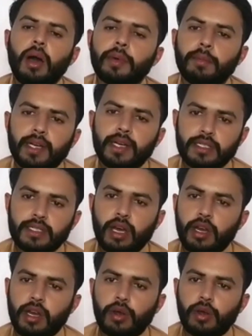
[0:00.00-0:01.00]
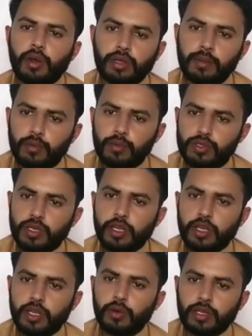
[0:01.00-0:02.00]
आपके पास खाने को तब
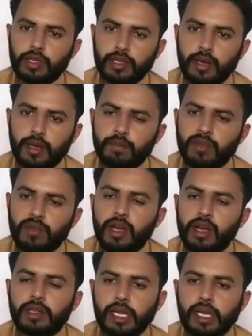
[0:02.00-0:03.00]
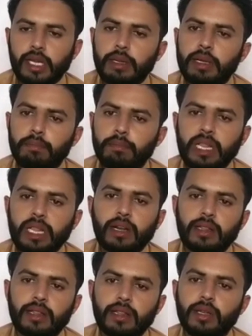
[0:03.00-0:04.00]
कुछ नहीं होता था तकरीबन
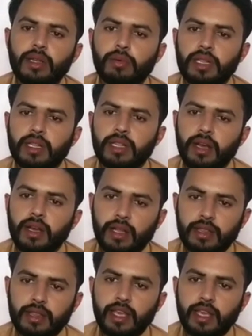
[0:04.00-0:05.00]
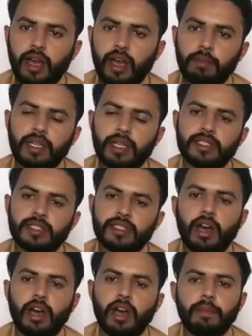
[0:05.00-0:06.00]
पंद्रह दिन और पंद्रह रातें
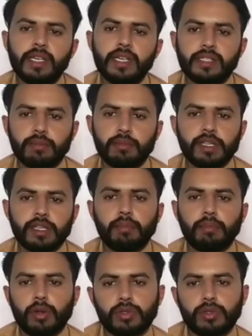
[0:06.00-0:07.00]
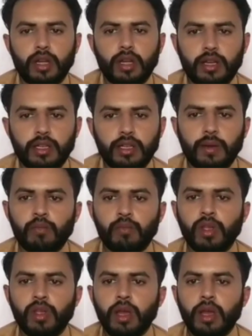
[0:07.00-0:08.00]
आपने सिर्फ आब जमज़म पर गुजारा
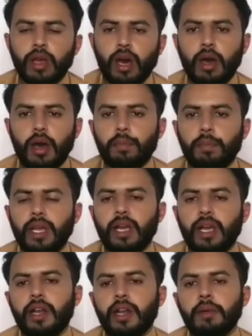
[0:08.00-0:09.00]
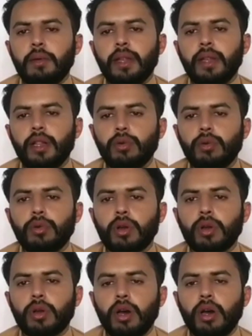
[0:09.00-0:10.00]
किया आपके खाने पीने
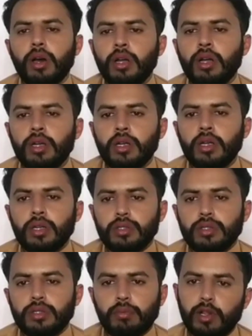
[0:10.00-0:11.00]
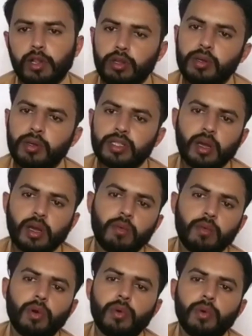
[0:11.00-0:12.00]
दोनों का जो
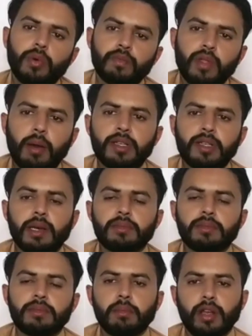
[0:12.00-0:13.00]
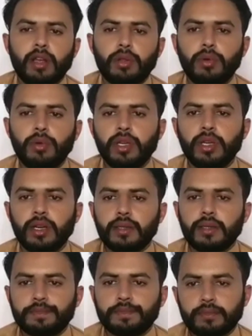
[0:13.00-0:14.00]
बंदोबस्त था वो आब जमज़म के थ्रू
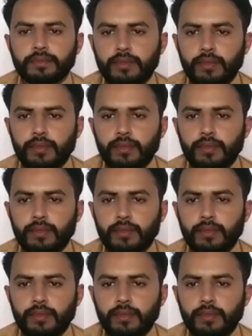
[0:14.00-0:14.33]
ही था